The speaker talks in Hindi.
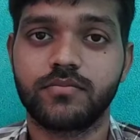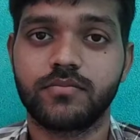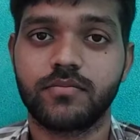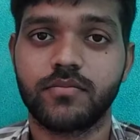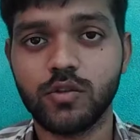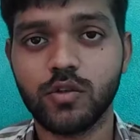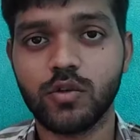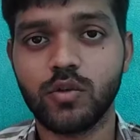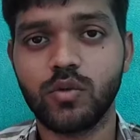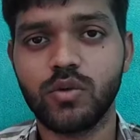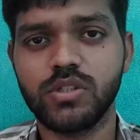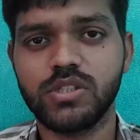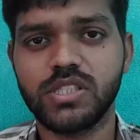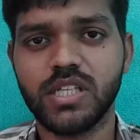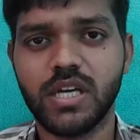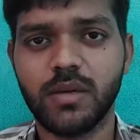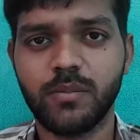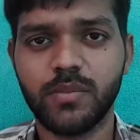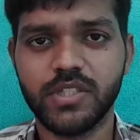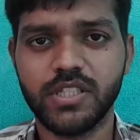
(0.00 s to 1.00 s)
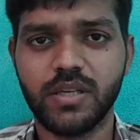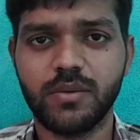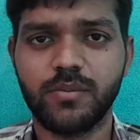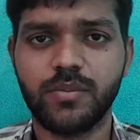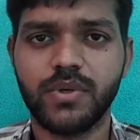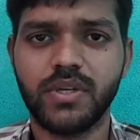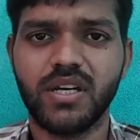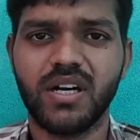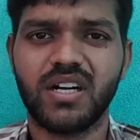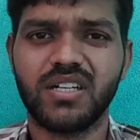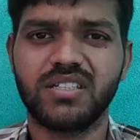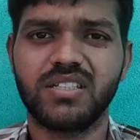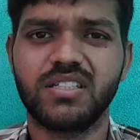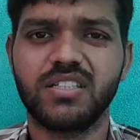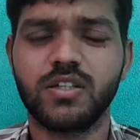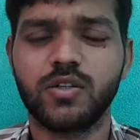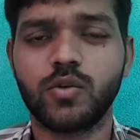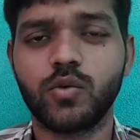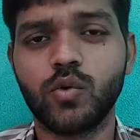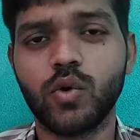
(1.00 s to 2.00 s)
कहीं दोनों चाहे बीजेपी
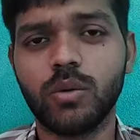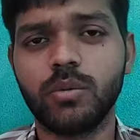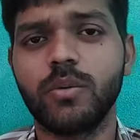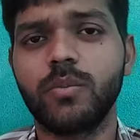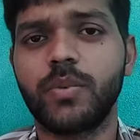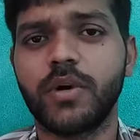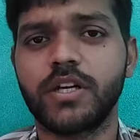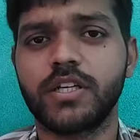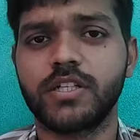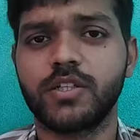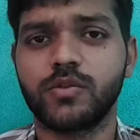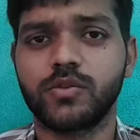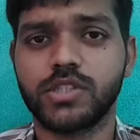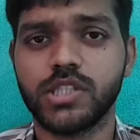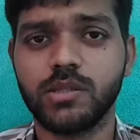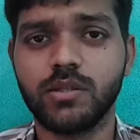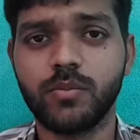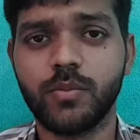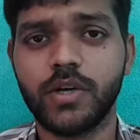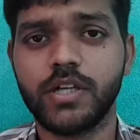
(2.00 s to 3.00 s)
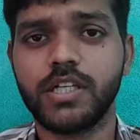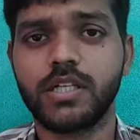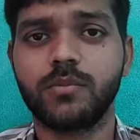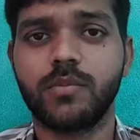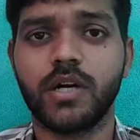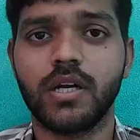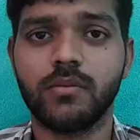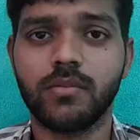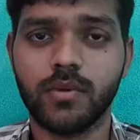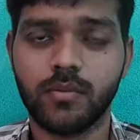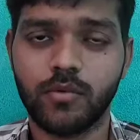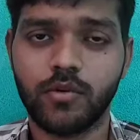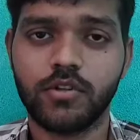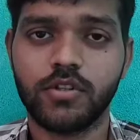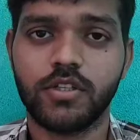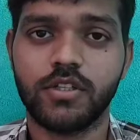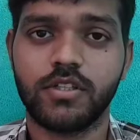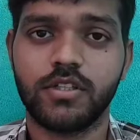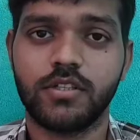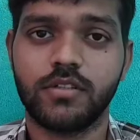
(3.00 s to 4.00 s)
आरजेडी कोई भी पार्टी हो सभी पार्टी के बारे में
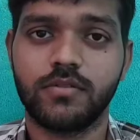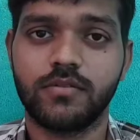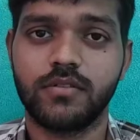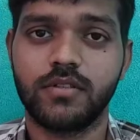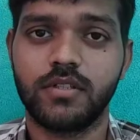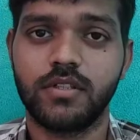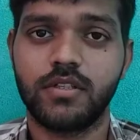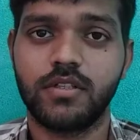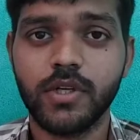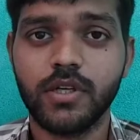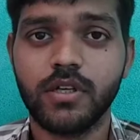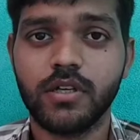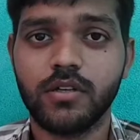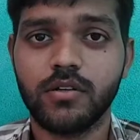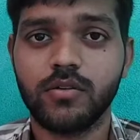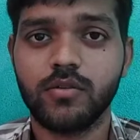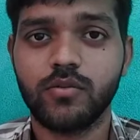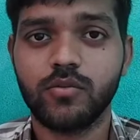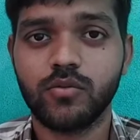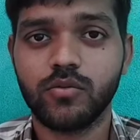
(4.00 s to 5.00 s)
बोलते थे ये हमें